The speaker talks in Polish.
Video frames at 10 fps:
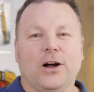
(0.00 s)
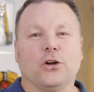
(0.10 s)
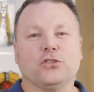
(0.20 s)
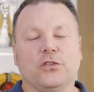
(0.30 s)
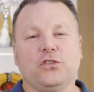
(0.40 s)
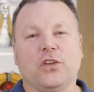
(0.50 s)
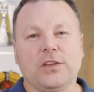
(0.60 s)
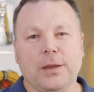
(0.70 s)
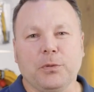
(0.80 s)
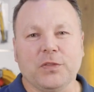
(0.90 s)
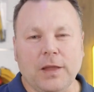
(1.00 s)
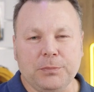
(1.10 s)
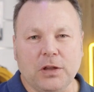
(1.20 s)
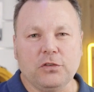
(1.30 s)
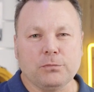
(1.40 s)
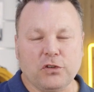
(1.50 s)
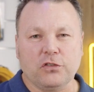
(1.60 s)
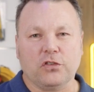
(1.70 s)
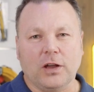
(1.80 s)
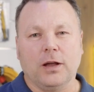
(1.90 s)
oczywiście nie pod napięciem,
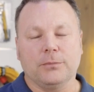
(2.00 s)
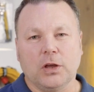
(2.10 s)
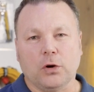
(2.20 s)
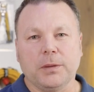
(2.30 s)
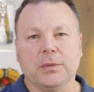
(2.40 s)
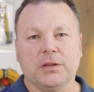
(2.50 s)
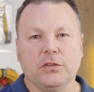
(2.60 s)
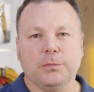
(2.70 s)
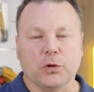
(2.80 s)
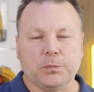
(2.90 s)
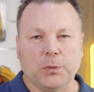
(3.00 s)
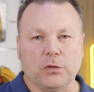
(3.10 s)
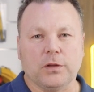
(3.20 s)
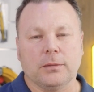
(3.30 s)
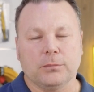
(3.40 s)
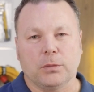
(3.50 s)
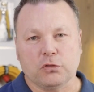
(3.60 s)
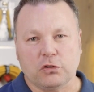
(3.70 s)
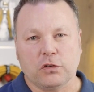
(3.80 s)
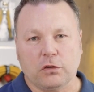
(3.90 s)
przestrzegam, nie robimy nic pod prądem, bo
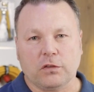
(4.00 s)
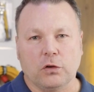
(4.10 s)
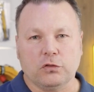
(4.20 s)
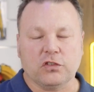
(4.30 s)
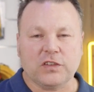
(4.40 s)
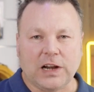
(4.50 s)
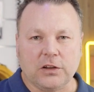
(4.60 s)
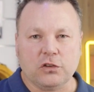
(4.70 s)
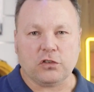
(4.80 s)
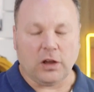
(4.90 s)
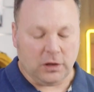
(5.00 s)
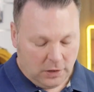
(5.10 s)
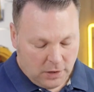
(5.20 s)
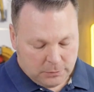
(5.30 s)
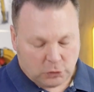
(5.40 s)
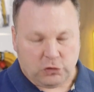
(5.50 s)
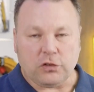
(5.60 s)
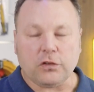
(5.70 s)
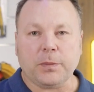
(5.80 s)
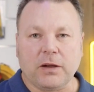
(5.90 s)
może się to skończyć tragicznie.
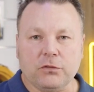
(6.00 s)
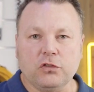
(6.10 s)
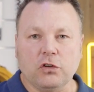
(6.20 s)
Możecie sprawdzić,